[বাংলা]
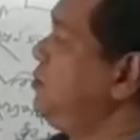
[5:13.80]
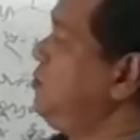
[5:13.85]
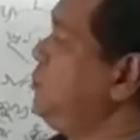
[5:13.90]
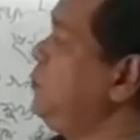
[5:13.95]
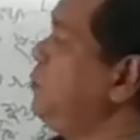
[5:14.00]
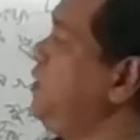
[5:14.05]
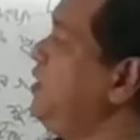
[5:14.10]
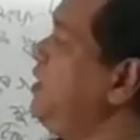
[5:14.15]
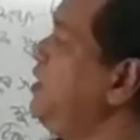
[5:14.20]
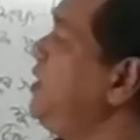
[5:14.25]

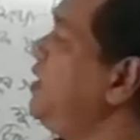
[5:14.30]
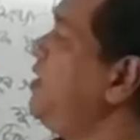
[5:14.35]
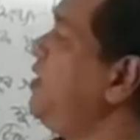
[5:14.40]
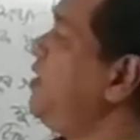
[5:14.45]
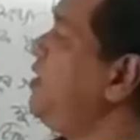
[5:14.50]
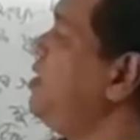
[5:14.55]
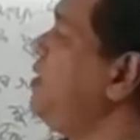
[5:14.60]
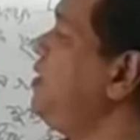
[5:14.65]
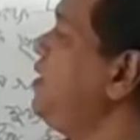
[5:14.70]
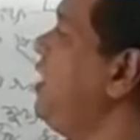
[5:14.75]
পিকে
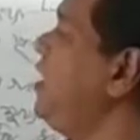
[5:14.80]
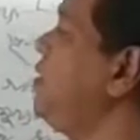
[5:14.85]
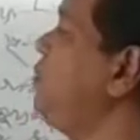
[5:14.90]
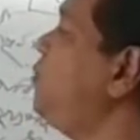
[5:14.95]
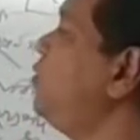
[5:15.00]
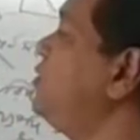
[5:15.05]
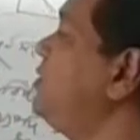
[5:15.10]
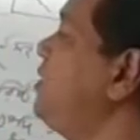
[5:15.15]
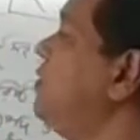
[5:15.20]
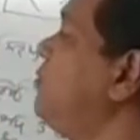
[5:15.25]
এই
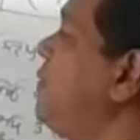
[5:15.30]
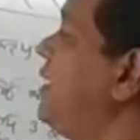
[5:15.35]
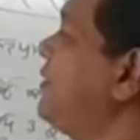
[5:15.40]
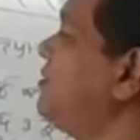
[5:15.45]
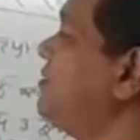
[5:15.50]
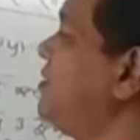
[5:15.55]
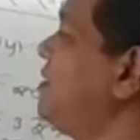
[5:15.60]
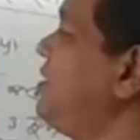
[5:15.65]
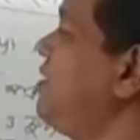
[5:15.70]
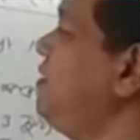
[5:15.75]
পদের
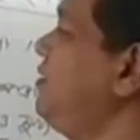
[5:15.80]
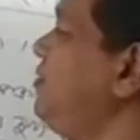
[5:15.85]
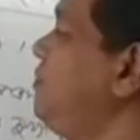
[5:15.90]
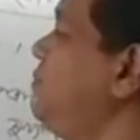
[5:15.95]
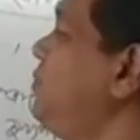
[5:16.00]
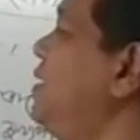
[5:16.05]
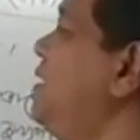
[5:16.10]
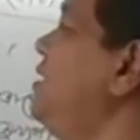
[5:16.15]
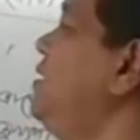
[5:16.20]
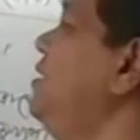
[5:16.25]
মাত্রা
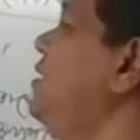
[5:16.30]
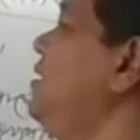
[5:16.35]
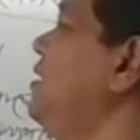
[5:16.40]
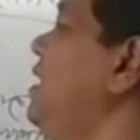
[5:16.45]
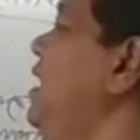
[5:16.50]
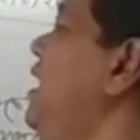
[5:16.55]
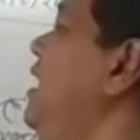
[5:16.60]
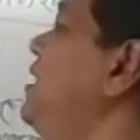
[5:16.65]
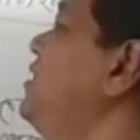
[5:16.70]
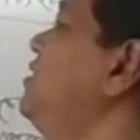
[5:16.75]
বা
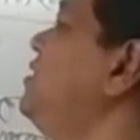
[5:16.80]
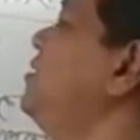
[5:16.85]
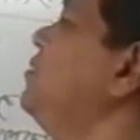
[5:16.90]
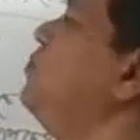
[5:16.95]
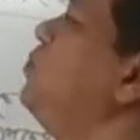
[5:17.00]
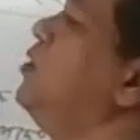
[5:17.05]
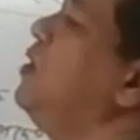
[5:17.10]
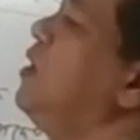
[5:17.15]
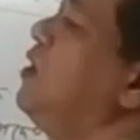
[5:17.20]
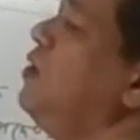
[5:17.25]
ঘাত
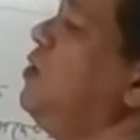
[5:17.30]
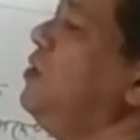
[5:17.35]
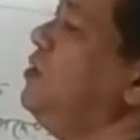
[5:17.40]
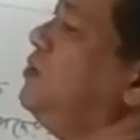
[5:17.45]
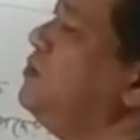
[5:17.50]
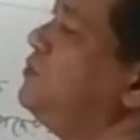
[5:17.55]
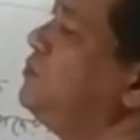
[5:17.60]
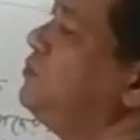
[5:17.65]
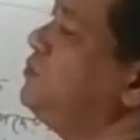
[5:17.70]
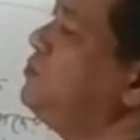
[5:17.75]
বলা হয়
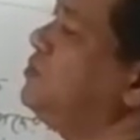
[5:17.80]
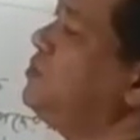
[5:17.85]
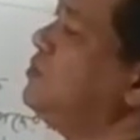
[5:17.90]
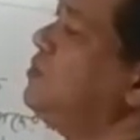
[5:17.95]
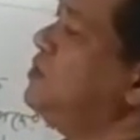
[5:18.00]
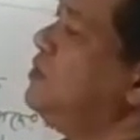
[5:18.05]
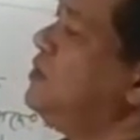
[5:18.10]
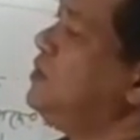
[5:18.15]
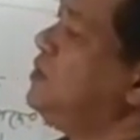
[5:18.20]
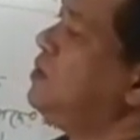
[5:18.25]

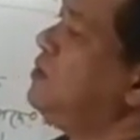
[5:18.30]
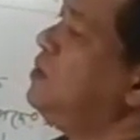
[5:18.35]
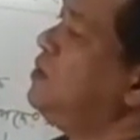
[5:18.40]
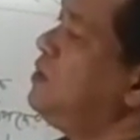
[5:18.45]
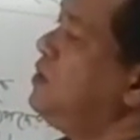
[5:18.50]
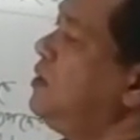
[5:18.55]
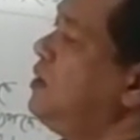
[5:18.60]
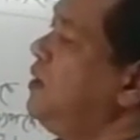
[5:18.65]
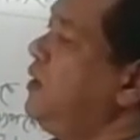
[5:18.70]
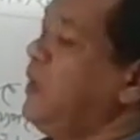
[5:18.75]

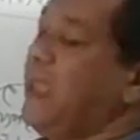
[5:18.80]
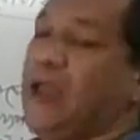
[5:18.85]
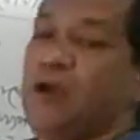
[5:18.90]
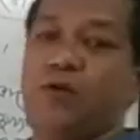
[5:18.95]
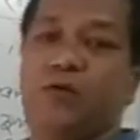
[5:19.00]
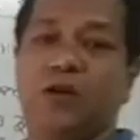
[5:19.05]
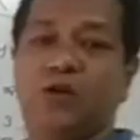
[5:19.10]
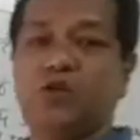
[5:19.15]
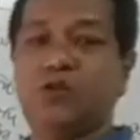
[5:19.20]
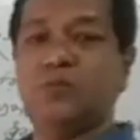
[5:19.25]

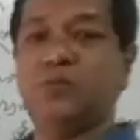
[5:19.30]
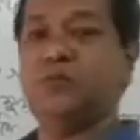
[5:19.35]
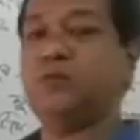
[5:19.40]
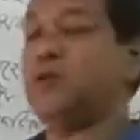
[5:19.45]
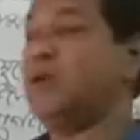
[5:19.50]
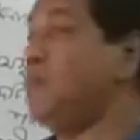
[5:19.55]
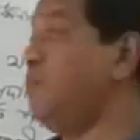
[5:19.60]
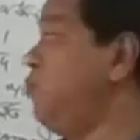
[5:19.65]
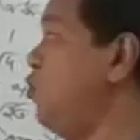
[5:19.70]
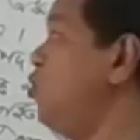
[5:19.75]
এখন আসলে
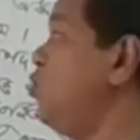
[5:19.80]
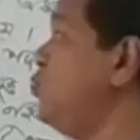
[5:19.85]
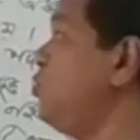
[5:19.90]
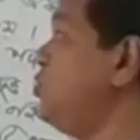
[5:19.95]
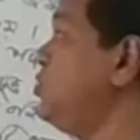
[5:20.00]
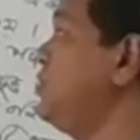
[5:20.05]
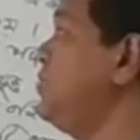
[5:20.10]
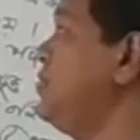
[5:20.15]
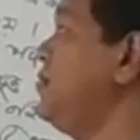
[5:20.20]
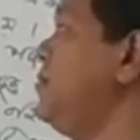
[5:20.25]
বন্ধুরা
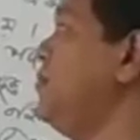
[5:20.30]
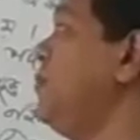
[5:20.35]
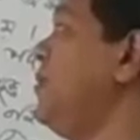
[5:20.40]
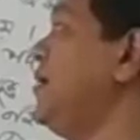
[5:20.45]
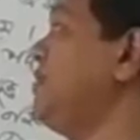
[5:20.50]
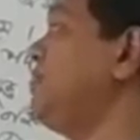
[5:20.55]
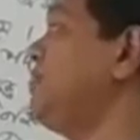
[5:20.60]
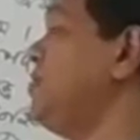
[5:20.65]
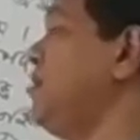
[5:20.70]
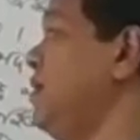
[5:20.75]
বহুপদীর
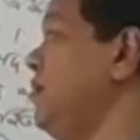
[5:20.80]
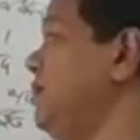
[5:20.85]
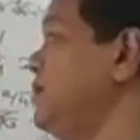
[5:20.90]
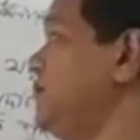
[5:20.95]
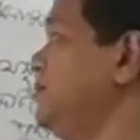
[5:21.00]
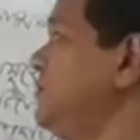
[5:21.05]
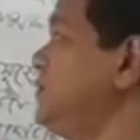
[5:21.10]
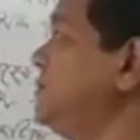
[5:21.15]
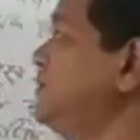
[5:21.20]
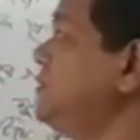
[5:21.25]
মাত্রা
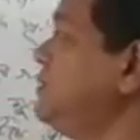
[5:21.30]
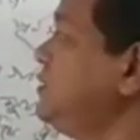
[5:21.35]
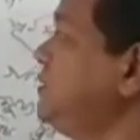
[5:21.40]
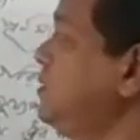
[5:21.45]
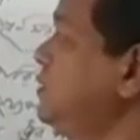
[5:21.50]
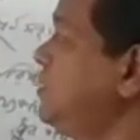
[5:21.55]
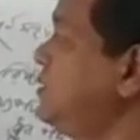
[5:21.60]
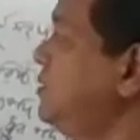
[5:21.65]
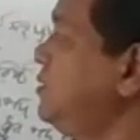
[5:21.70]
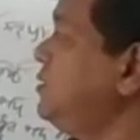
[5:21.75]

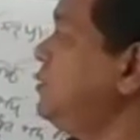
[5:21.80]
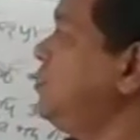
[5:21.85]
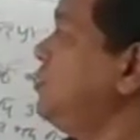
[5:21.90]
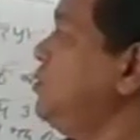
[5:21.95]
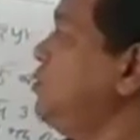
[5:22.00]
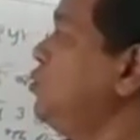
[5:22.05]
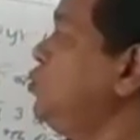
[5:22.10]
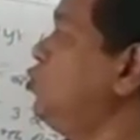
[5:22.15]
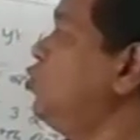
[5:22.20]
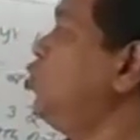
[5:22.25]

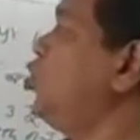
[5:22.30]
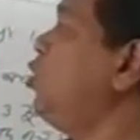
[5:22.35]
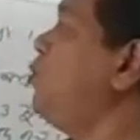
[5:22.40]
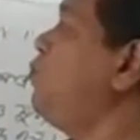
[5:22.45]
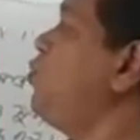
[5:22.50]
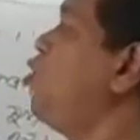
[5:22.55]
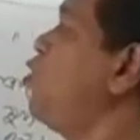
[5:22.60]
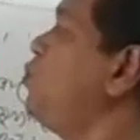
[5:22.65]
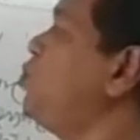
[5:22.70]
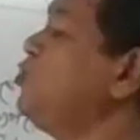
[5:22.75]
কোনো
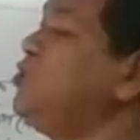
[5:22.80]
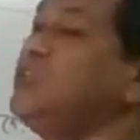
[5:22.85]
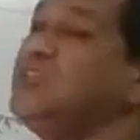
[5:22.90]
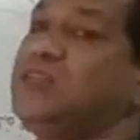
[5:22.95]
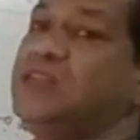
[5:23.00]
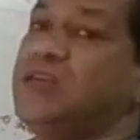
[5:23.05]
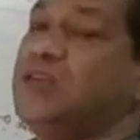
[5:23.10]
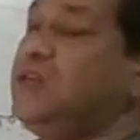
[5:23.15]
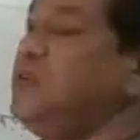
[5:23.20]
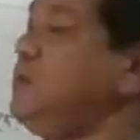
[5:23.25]
বহুপদীতে